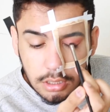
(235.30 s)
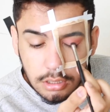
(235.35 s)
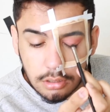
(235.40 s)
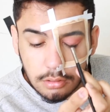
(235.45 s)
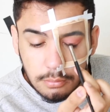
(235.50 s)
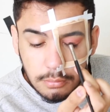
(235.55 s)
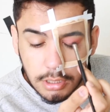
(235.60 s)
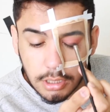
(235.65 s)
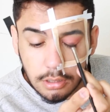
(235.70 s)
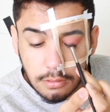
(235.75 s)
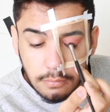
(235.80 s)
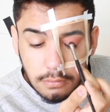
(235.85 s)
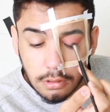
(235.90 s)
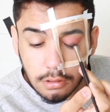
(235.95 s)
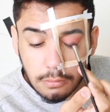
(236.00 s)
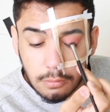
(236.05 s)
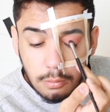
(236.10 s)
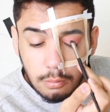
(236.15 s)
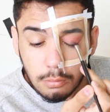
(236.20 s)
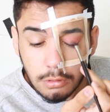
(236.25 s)
ele aqui no meio e vir
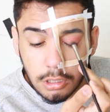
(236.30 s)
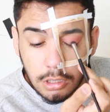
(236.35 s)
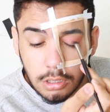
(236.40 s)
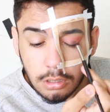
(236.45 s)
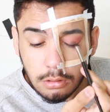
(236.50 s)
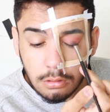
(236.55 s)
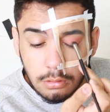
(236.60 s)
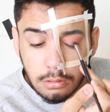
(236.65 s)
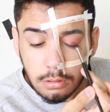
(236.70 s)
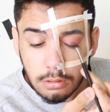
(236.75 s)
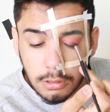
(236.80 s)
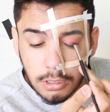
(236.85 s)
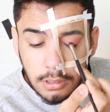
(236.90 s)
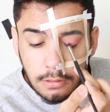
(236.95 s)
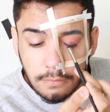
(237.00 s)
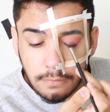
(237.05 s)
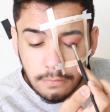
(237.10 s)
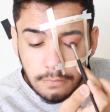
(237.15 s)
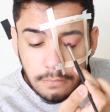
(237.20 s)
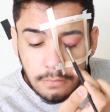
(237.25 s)
esfumando
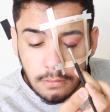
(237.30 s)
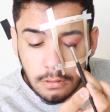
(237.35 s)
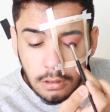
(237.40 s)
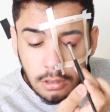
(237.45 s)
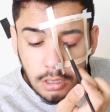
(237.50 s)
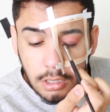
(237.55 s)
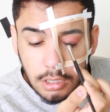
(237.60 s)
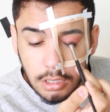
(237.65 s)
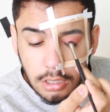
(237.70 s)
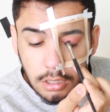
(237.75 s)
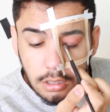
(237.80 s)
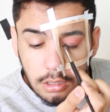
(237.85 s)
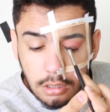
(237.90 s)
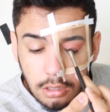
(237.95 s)
pra fora.